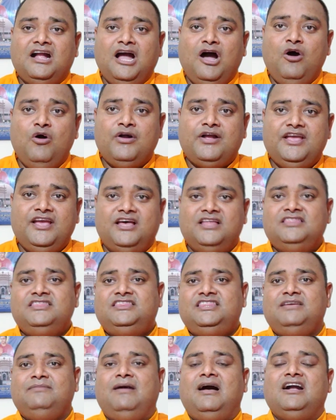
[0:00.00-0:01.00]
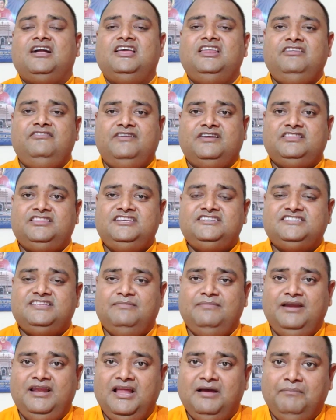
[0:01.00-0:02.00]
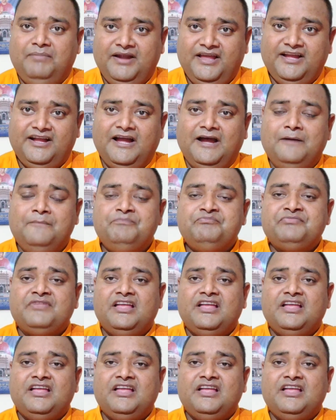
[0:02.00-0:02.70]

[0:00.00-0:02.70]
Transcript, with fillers: गांव के अंतिम आखिरी व्यक्ति से मिलना पड़ेगा